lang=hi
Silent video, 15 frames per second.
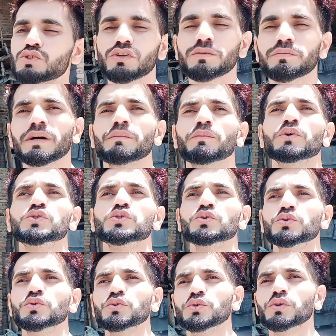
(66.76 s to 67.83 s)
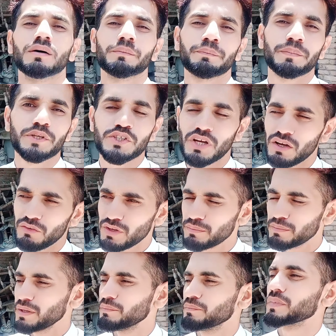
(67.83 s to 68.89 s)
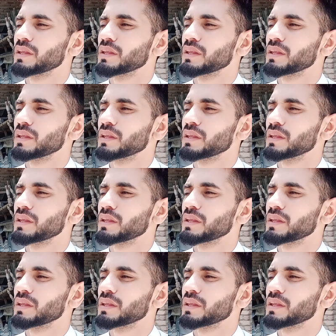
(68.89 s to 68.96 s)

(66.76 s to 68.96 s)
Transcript: इस वक्त मैं मौजूद हूँ पिशावर में